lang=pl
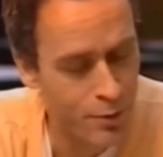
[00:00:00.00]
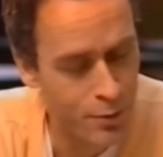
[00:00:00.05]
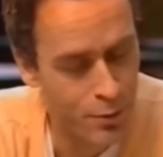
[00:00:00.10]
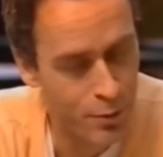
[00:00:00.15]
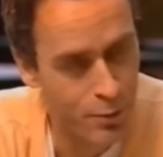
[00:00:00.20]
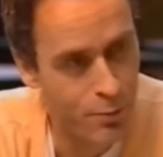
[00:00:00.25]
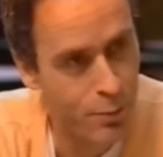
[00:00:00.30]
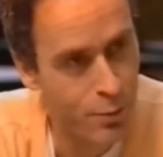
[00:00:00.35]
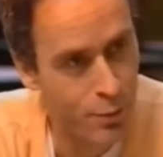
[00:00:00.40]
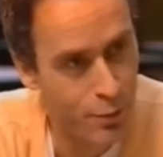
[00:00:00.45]

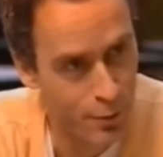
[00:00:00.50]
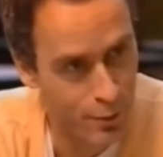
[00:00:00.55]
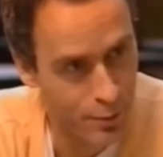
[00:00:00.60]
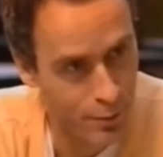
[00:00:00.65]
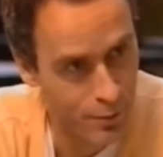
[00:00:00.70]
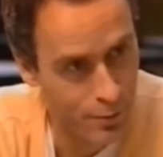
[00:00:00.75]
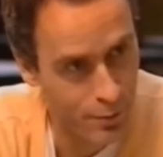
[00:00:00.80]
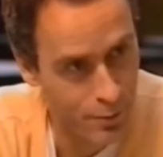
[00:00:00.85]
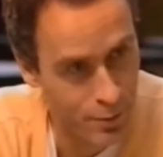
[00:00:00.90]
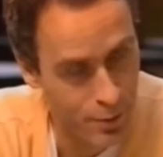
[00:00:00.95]
Czyli
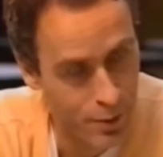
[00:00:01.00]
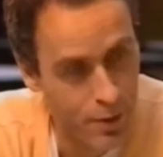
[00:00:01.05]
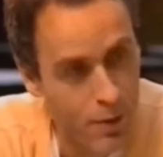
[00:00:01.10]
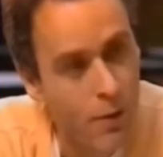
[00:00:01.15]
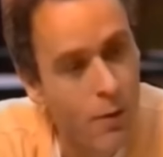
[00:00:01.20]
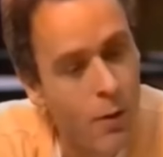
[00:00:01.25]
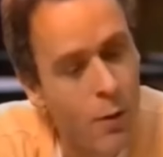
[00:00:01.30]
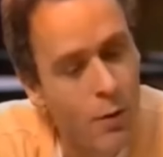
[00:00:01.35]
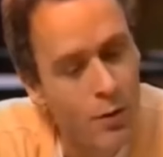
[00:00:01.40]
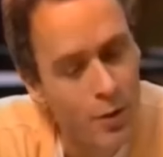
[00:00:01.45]
pokazujące
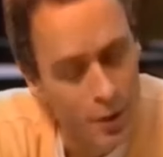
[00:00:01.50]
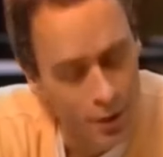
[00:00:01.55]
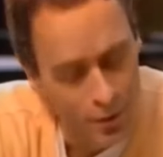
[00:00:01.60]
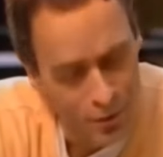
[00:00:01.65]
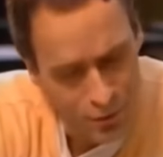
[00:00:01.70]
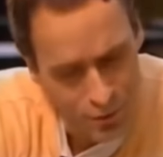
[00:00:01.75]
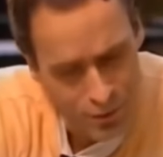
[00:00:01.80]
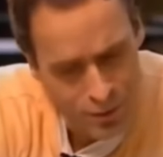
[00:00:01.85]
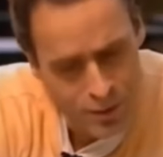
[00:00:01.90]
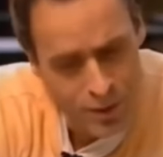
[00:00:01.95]
przemoc.
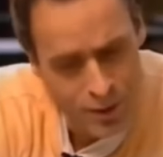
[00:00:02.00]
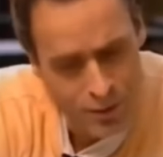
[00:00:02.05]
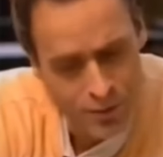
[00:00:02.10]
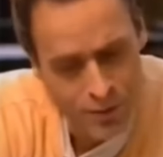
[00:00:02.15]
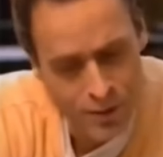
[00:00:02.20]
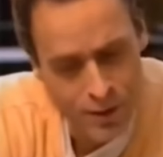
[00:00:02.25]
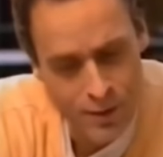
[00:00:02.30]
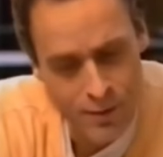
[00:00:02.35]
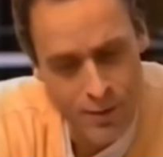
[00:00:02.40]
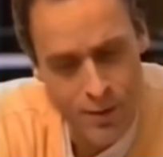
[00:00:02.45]

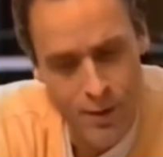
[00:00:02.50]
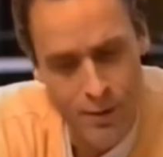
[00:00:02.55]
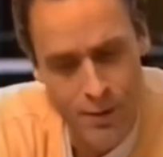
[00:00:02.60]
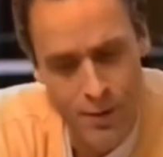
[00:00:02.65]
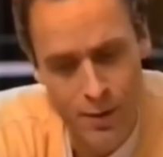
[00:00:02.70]
Oczywiście.